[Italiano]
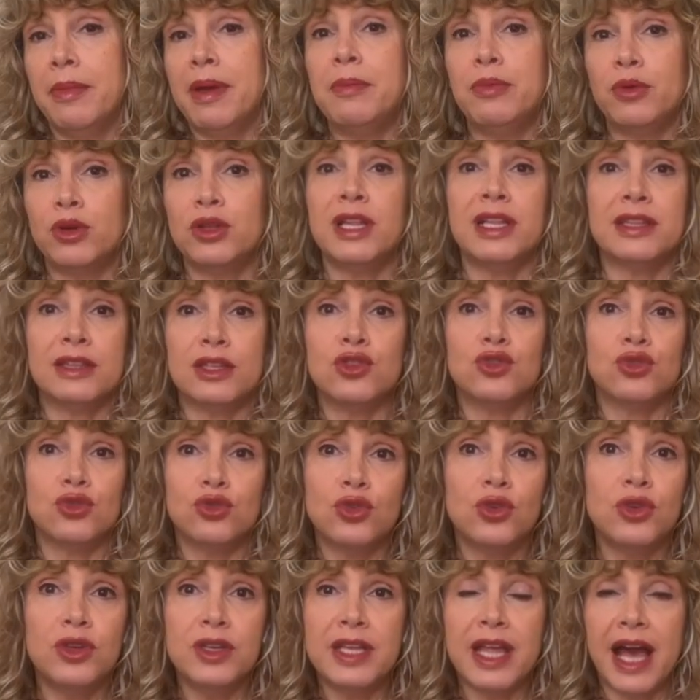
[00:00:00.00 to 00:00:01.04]
Ma è importante
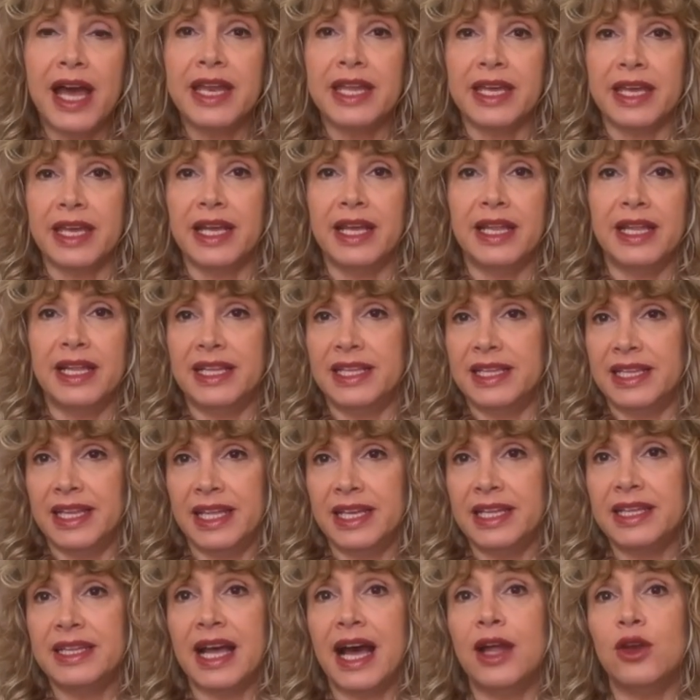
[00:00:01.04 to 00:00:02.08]
sottolineare che
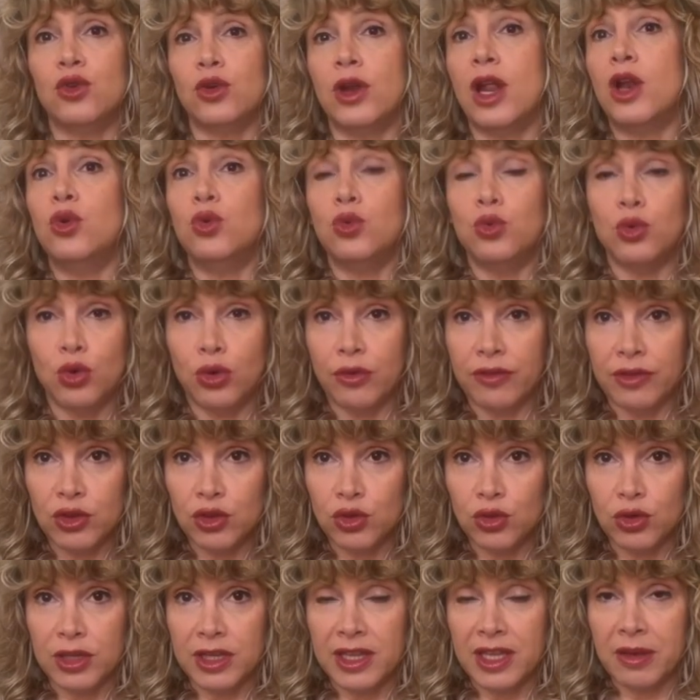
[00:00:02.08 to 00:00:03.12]
l'ereditarietà non è l'unico
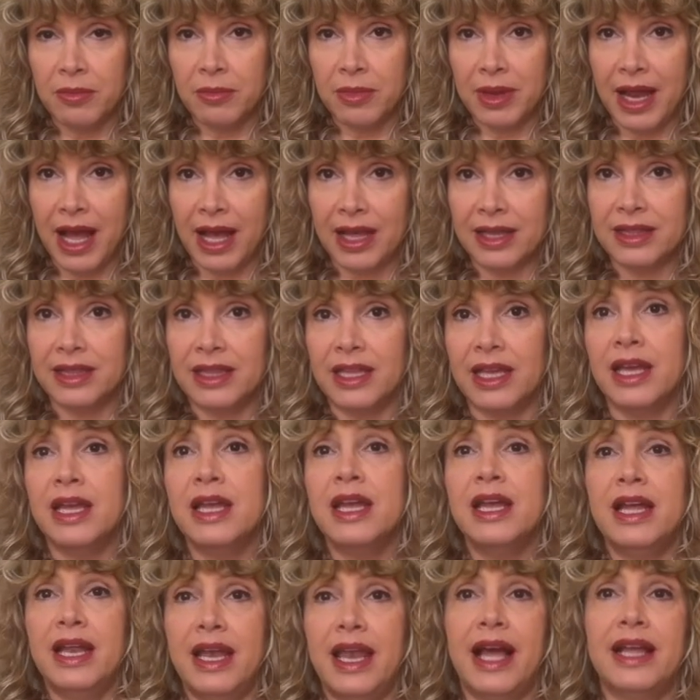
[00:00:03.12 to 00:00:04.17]
fattore determinante.
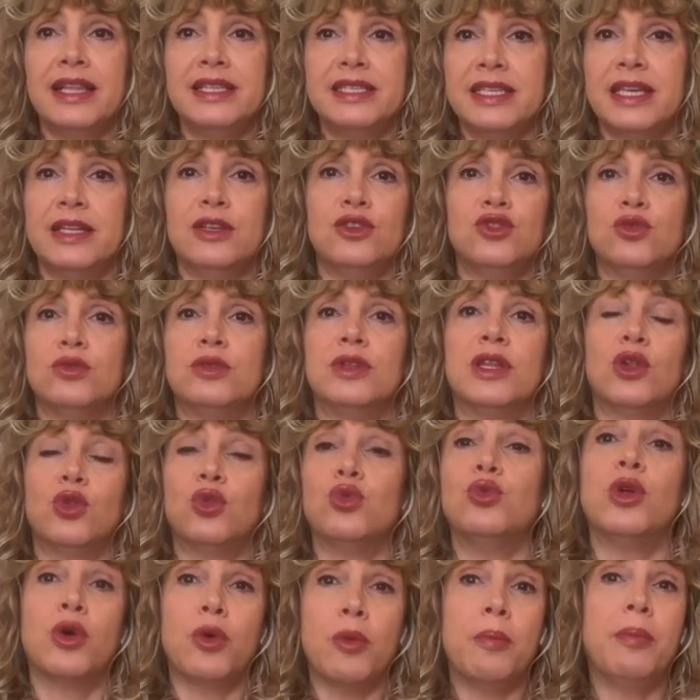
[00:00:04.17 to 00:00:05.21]
L'ansia è il risultato
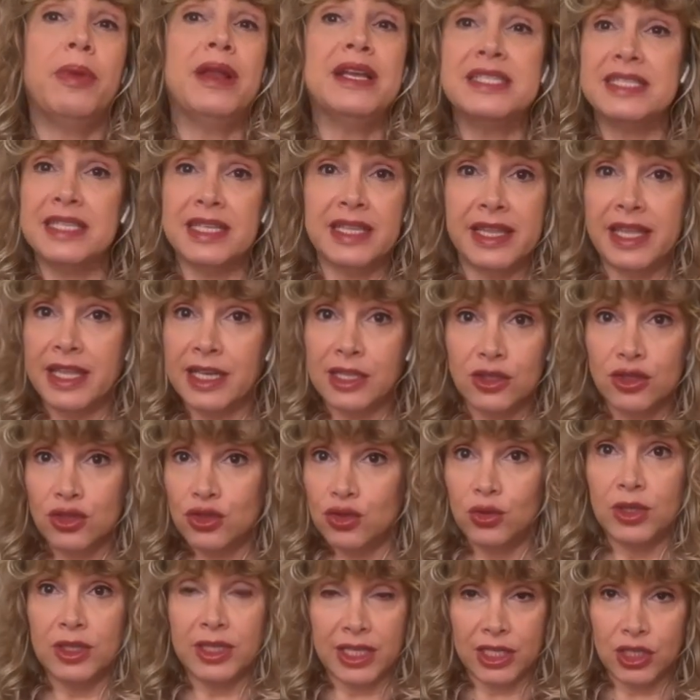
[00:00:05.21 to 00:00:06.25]
di una complessa
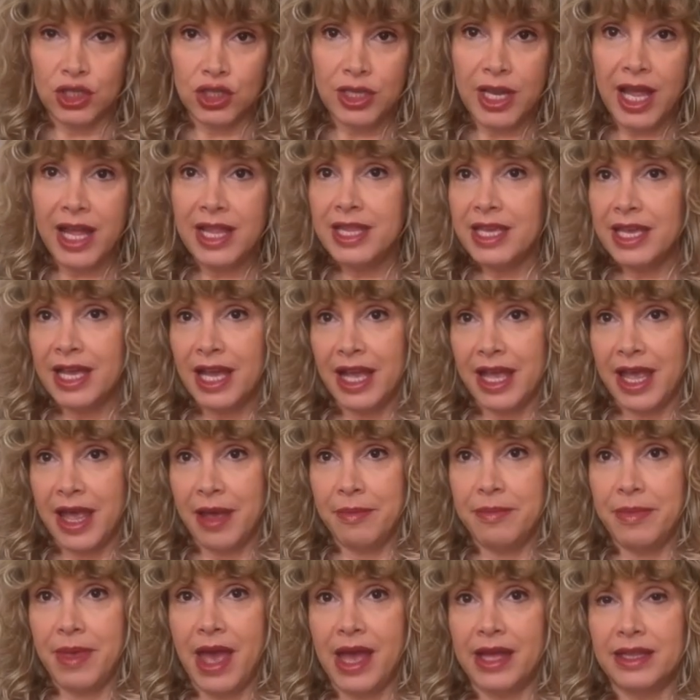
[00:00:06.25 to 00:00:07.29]
interazione tra genetica e
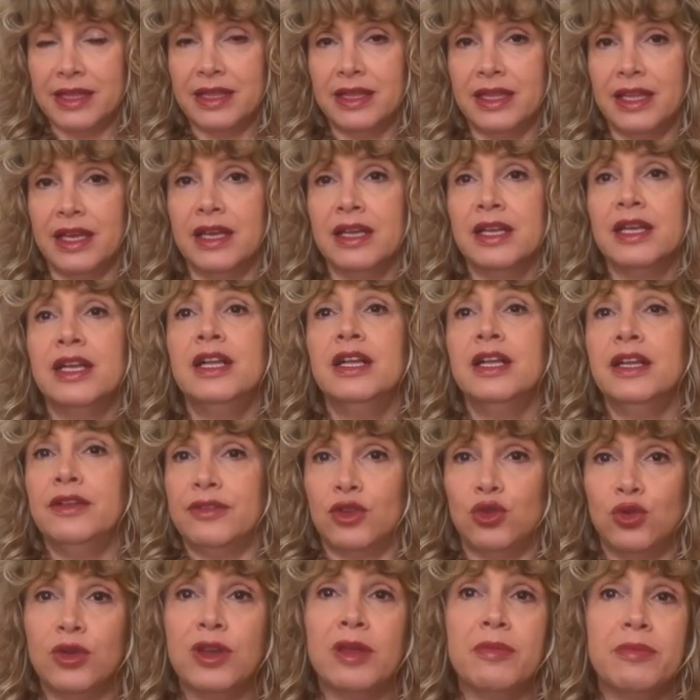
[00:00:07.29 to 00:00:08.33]
ambiente.
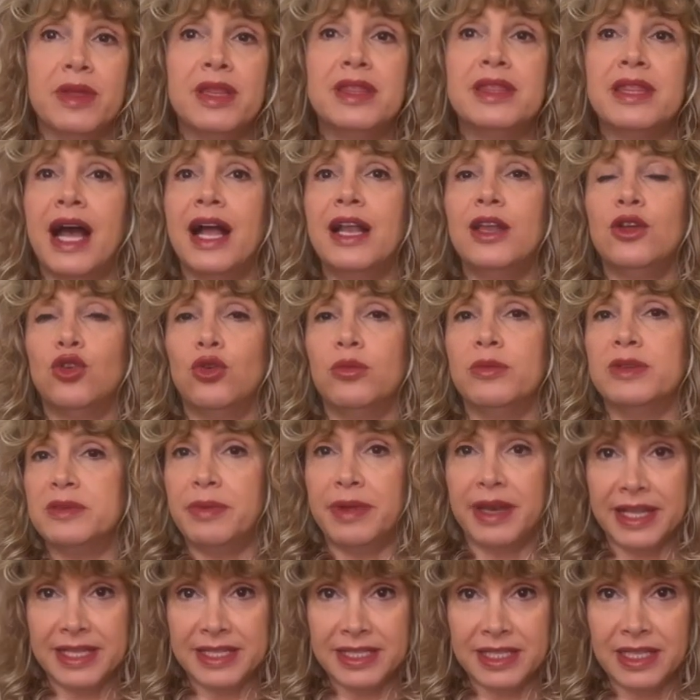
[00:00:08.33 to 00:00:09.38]
Fattori ambientali come
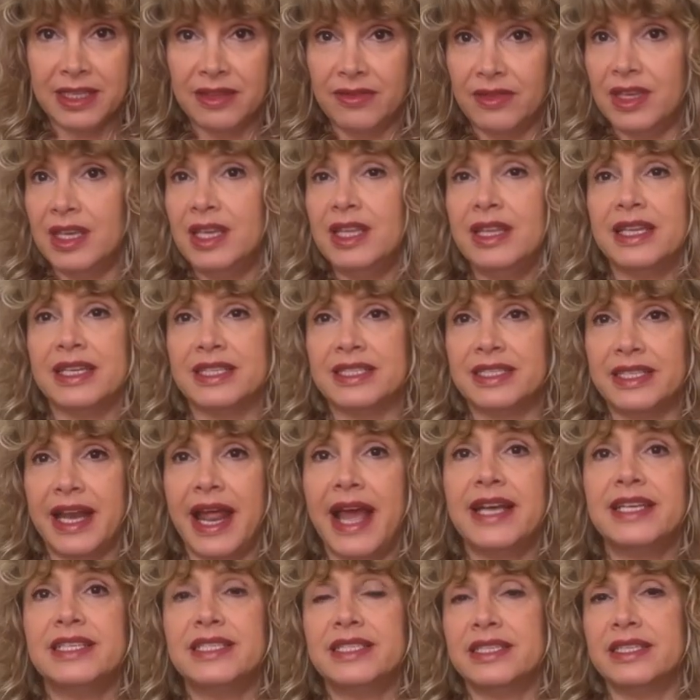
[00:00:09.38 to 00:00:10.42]
esperienze di vita,
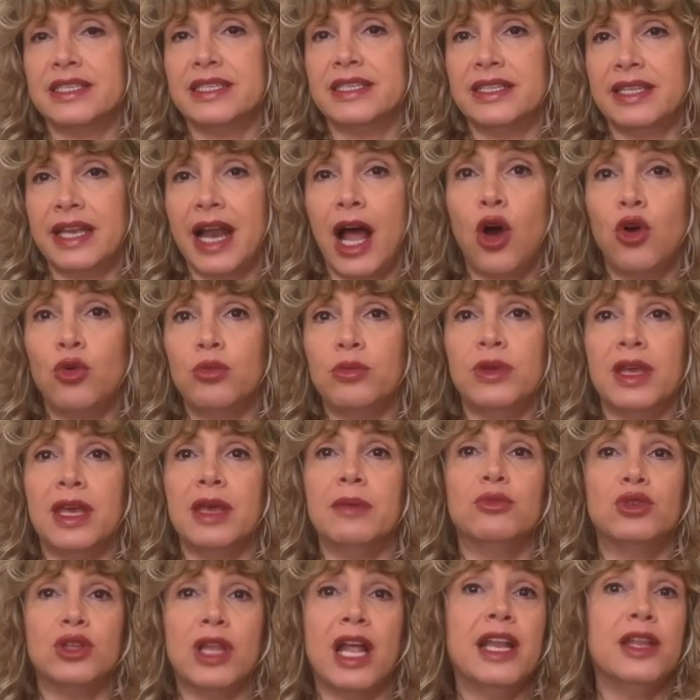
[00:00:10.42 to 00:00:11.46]
stress, traumi
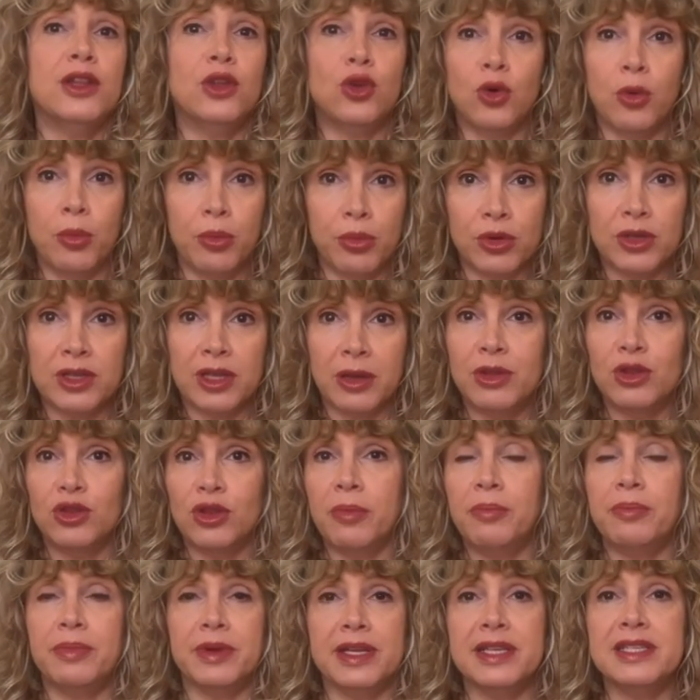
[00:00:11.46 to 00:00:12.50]
e modelli di
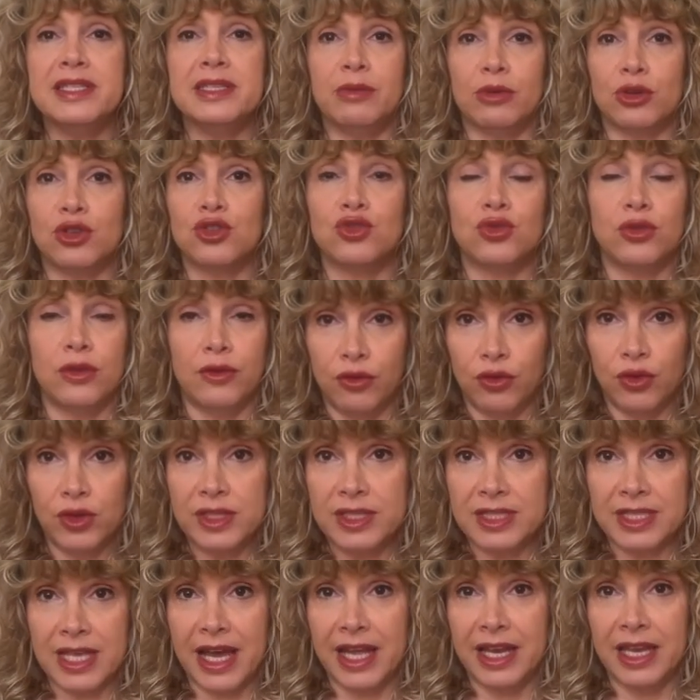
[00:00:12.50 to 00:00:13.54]
comportamento appresi possono
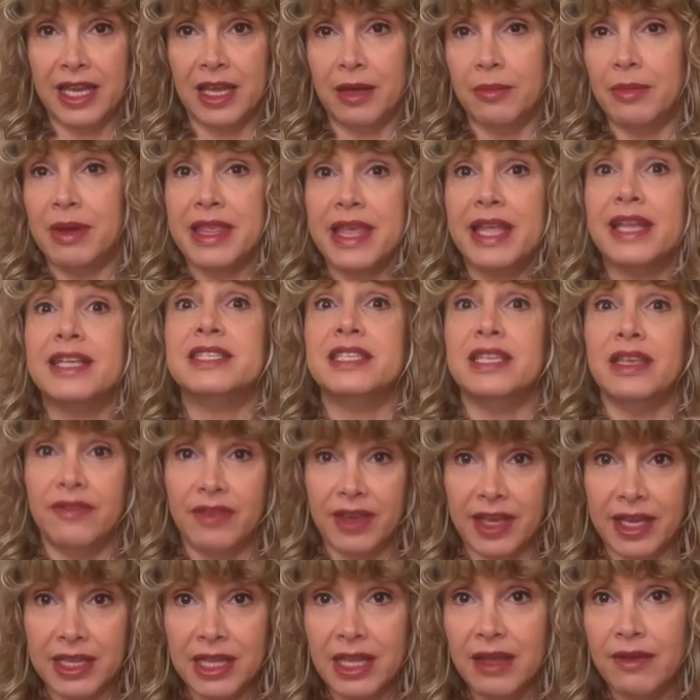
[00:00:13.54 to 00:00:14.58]
influenzare in maniera
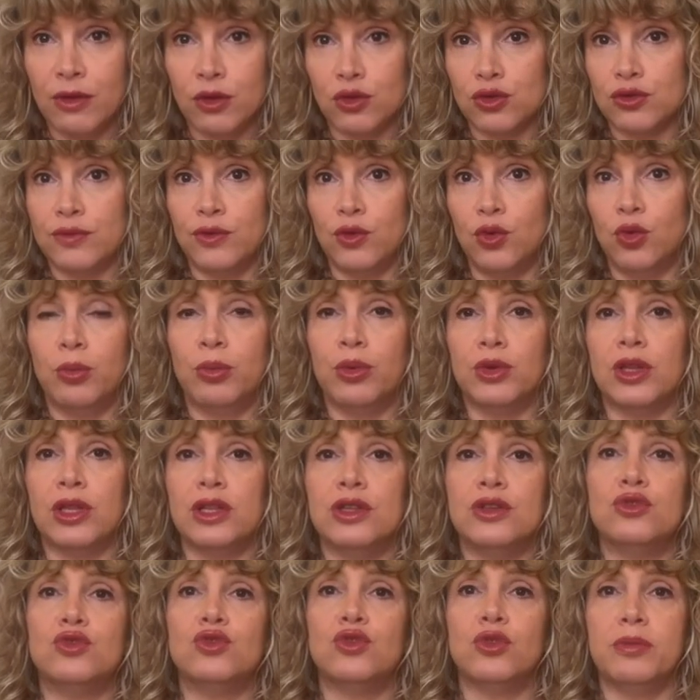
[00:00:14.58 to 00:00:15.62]
significativa lo sviluppo dei
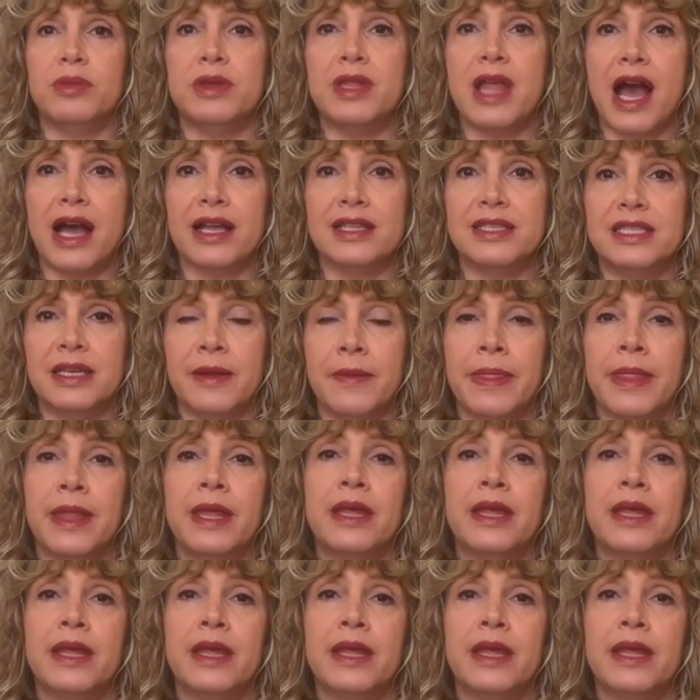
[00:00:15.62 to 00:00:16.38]
disturbi d'ansia,